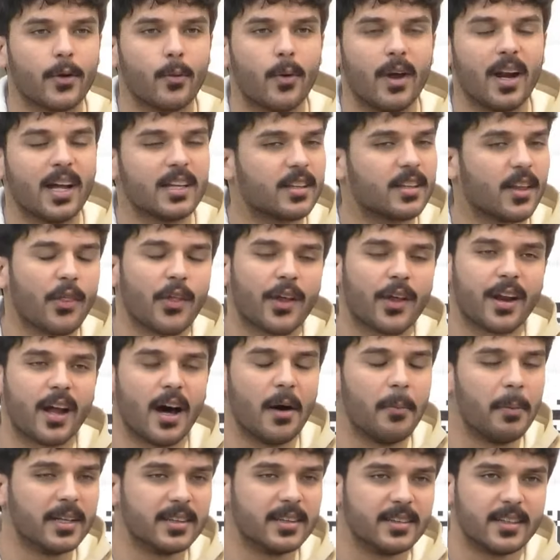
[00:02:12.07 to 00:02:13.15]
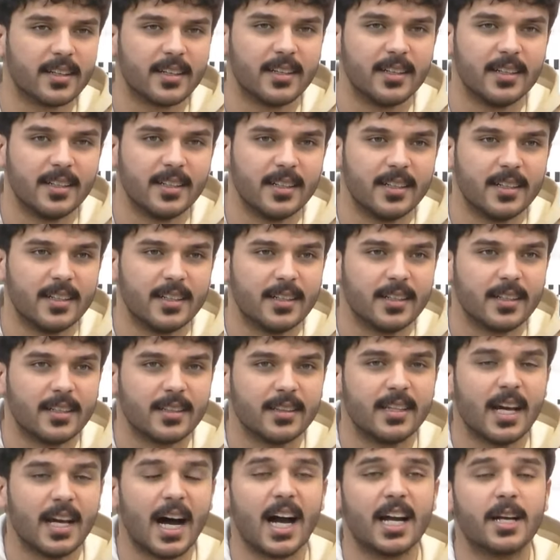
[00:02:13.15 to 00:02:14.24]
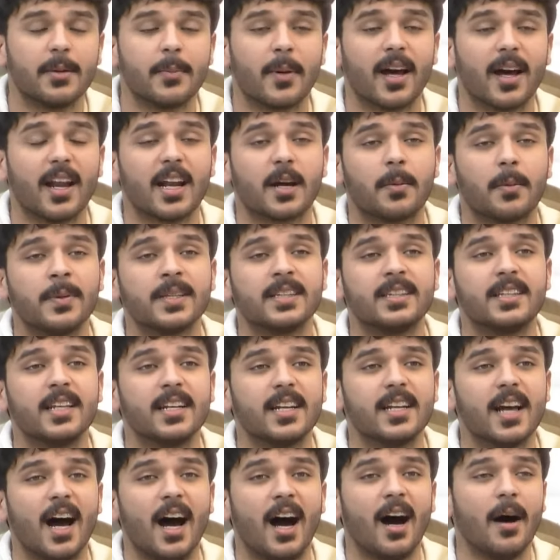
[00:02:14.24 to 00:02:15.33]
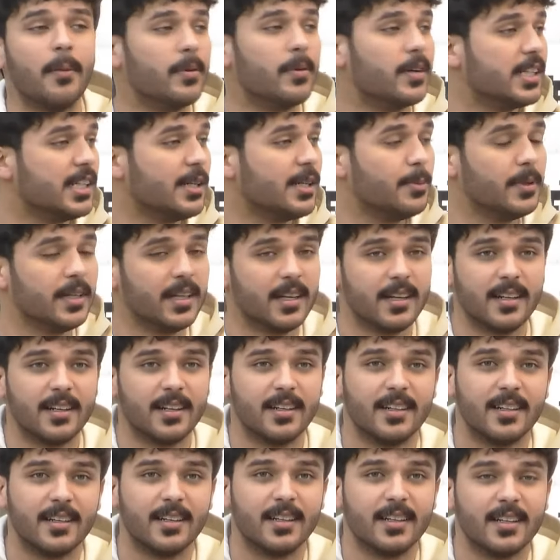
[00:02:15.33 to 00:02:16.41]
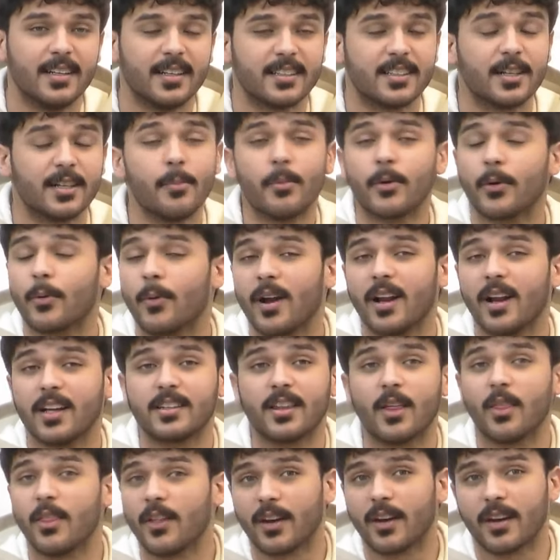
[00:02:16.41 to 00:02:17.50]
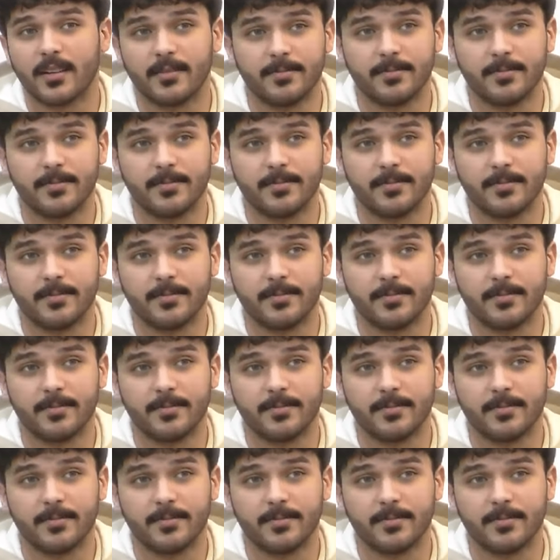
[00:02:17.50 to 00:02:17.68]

ولا تضر ابد دايم خلك بالدنيا عابر سبيل تمر ولا تضر